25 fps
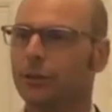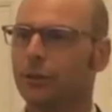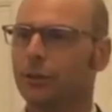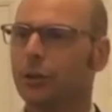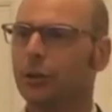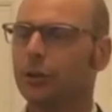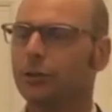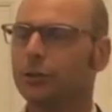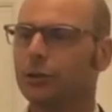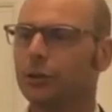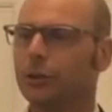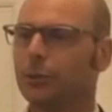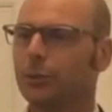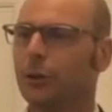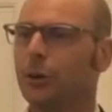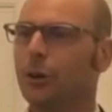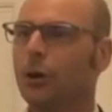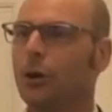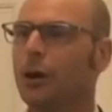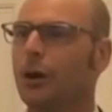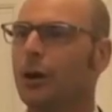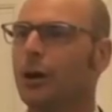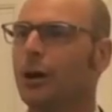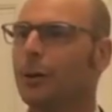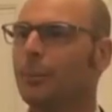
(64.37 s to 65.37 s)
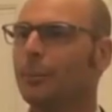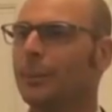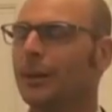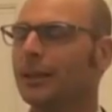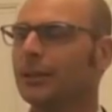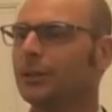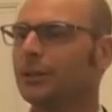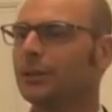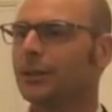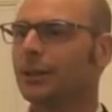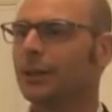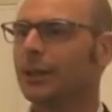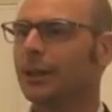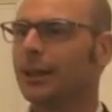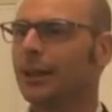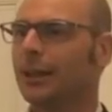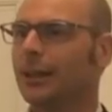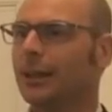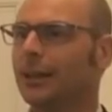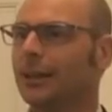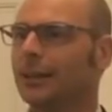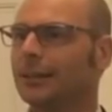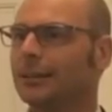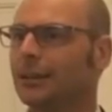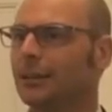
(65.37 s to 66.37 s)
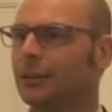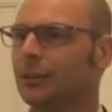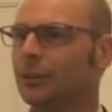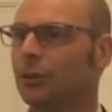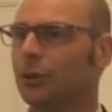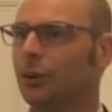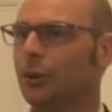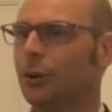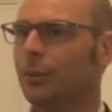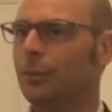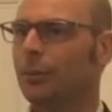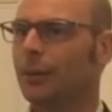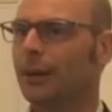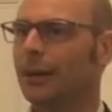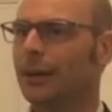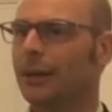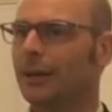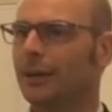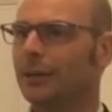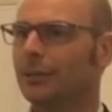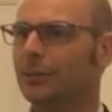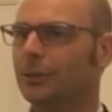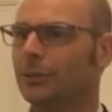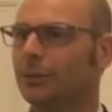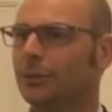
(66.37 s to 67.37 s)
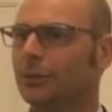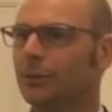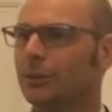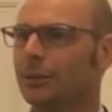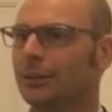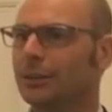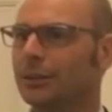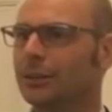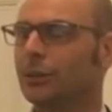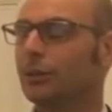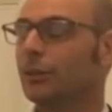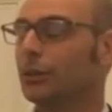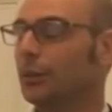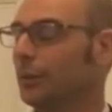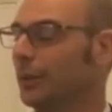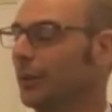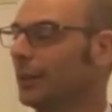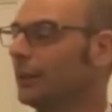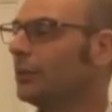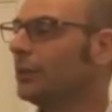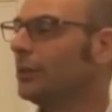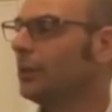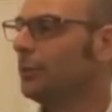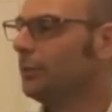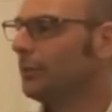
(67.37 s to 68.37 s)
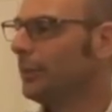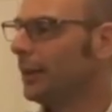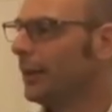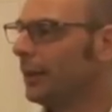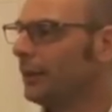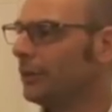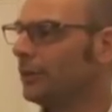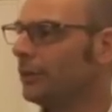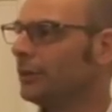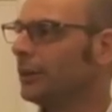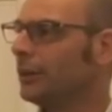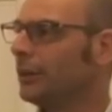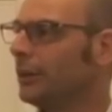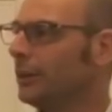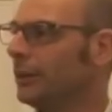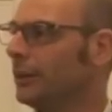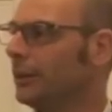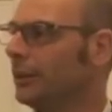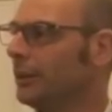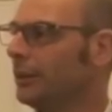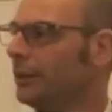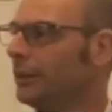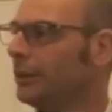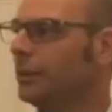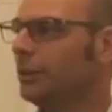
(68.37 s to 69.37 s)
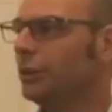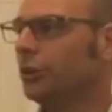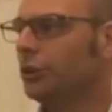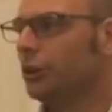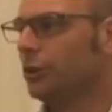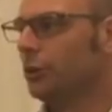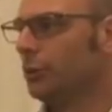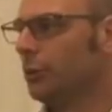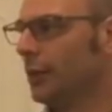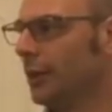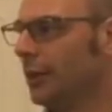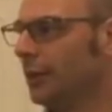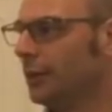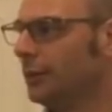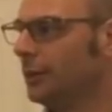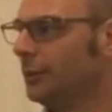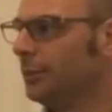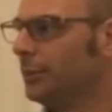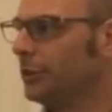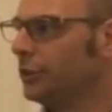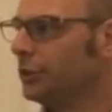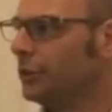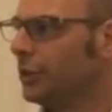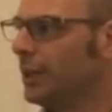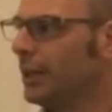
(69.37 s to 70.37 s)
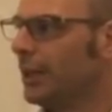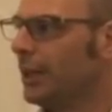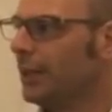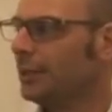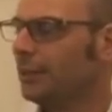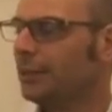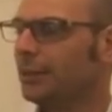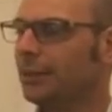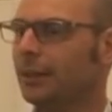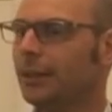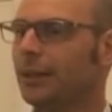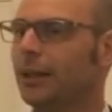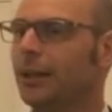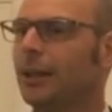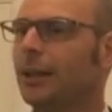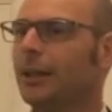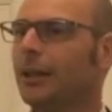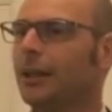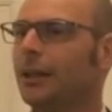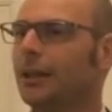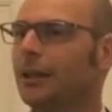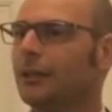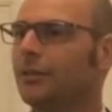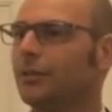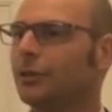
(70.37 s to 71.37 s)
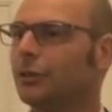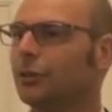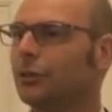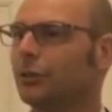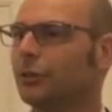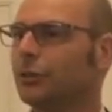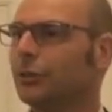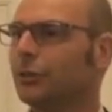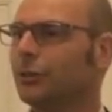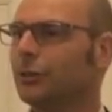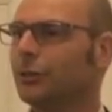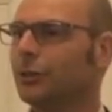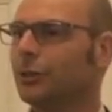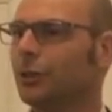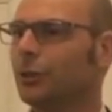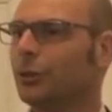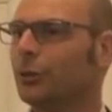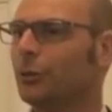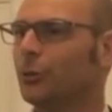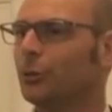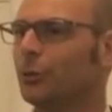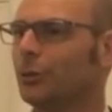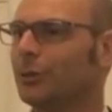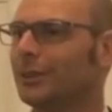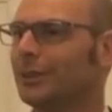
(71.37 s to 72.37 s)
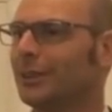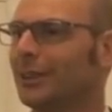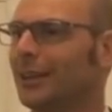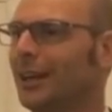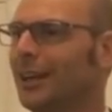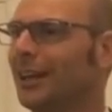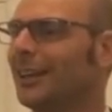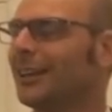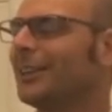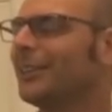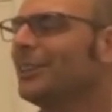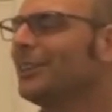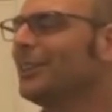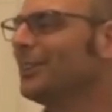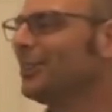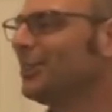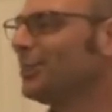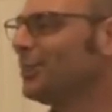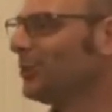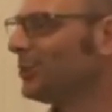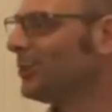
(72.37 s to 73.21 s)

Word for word: è ottimo, penso che è stato, pagato, è stato ripagato l'impegno dei, dei, cinque anni precedenti, il fatto di, che comunque sia anche di essere un